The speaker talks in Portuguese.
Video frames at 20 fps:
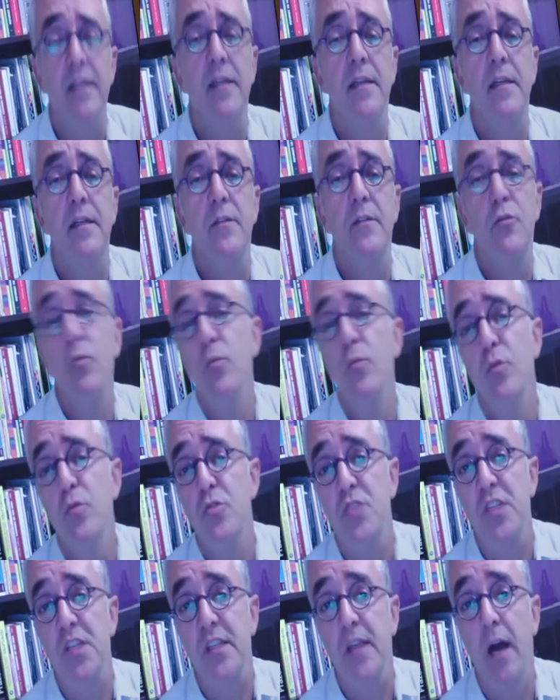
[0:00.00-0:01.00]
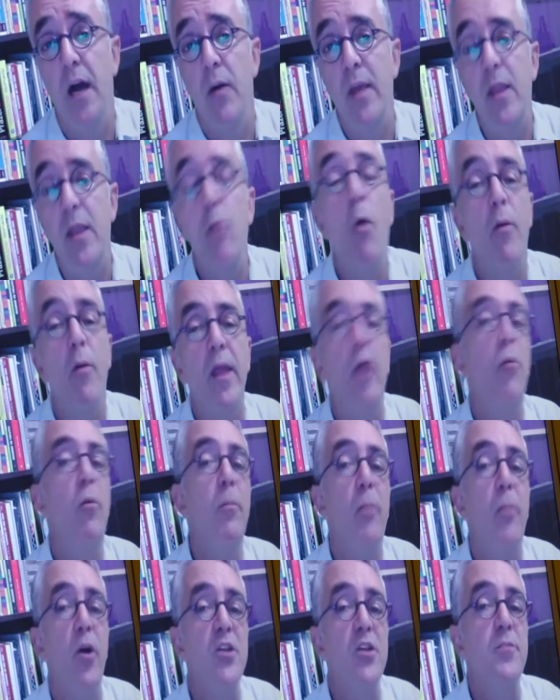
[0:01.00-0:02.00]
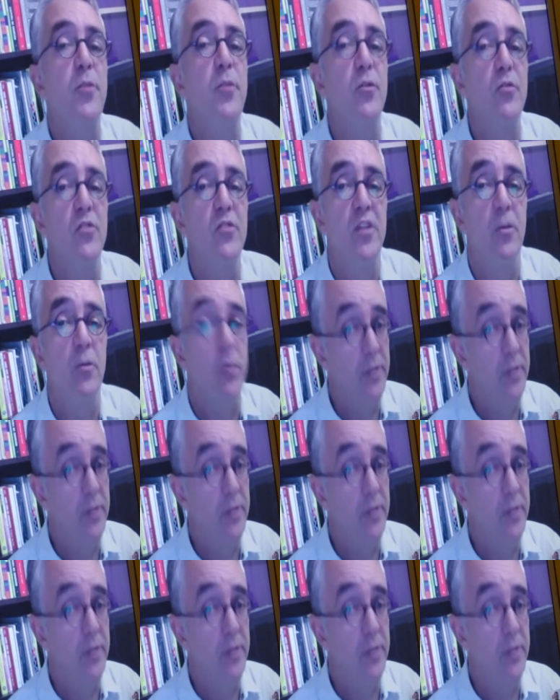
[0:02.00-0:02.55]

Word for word: é, do mundo digital é que qualquer um pode produzir